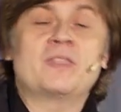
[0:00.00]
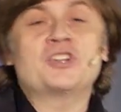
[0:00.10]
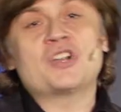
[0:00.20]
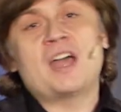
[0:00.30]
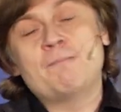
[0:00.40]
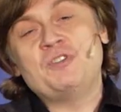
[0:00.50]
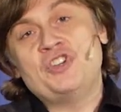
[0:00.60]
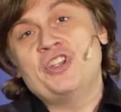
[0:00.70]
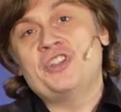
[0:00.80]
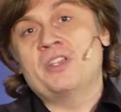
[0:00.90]
наше
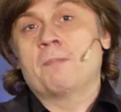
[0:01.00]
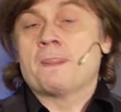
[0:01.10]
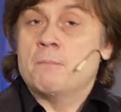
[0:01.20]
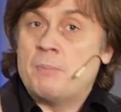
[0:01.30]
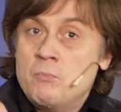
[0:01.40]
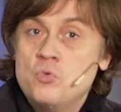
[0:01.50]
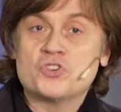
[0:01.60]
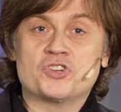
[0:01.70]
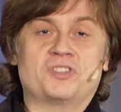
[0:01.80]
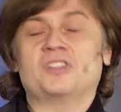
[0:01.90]
общение
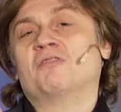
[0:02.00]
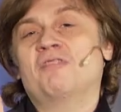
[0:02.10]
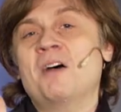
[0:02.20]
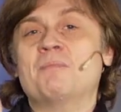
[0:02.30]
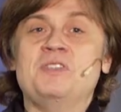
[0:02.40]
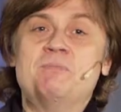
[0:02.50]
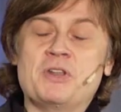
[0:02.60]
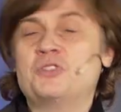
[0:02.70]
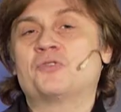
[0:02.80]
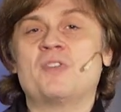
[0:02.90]
поможет вам и
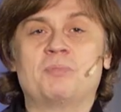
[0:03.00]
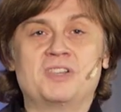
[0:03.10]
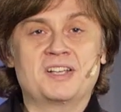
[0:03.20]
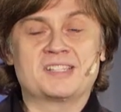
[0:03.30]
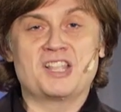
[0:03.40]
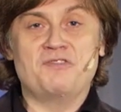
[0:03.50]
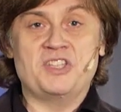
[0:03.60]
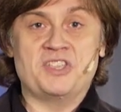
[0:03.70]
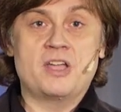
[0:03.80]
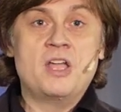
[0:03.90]
принесет вам
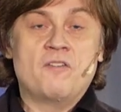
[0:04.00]
благословение.